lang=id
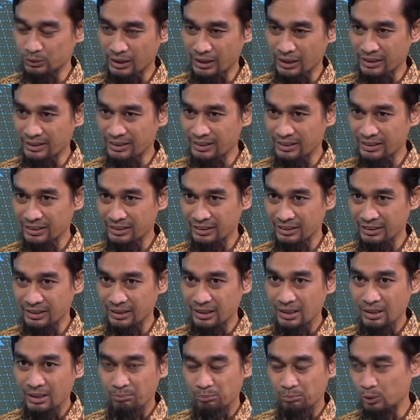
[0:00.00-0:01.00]
Dan ini
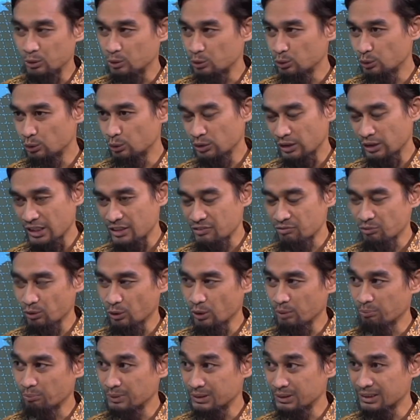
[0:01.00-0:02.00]
butuh cash
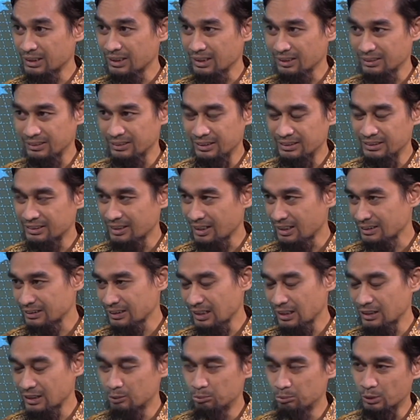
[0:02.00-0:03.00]
flow yang besar. Jadi saya
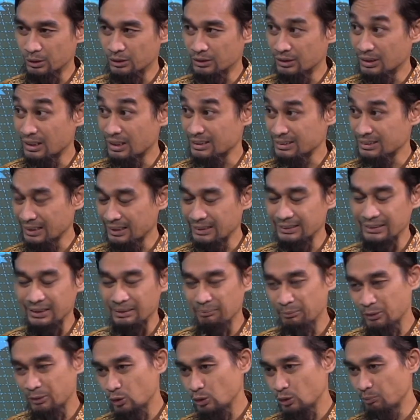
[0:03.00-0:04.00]
rasa ada hubungan juga ke sana.
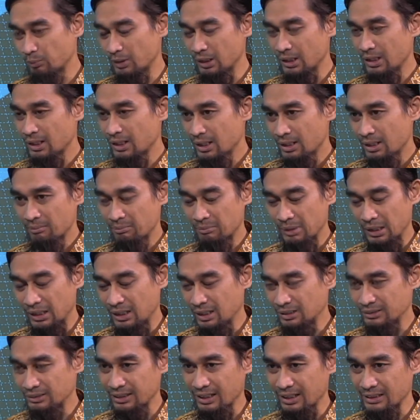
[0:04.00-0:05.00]
Jadi minggu depan
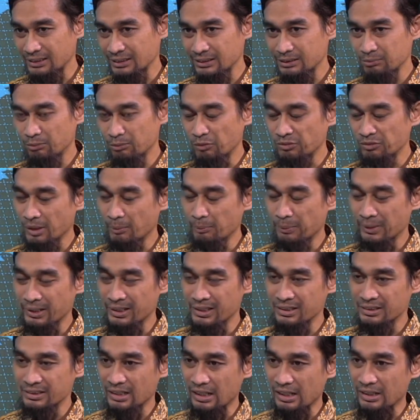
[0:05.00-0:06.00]
uh, saya rasa sebelum
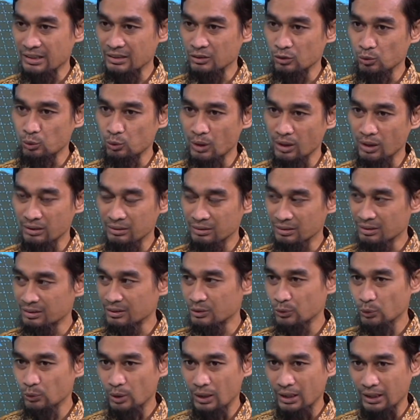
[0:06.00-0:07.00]
sampai second quarter
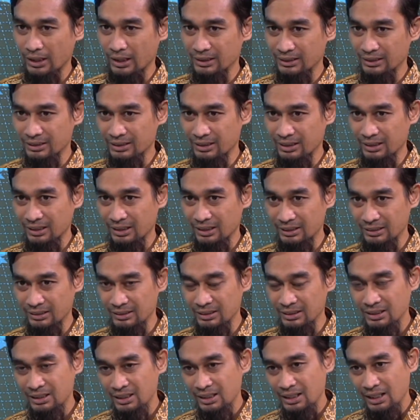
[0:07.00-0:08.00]
itu akan akan
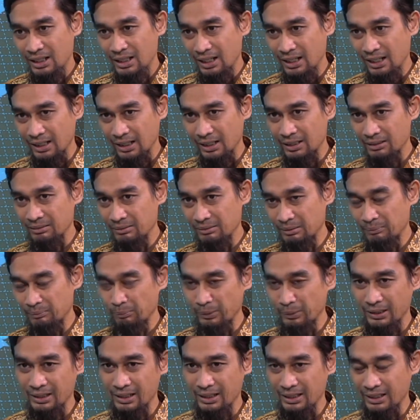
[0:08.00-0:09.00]
akan um,
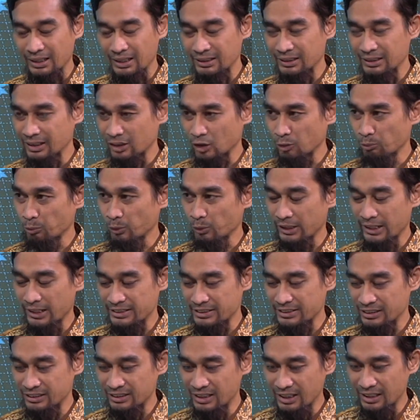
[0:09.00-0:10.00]
pergerakan dari corporate
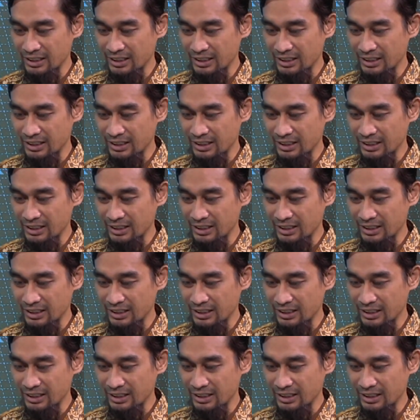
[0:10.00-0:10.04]
action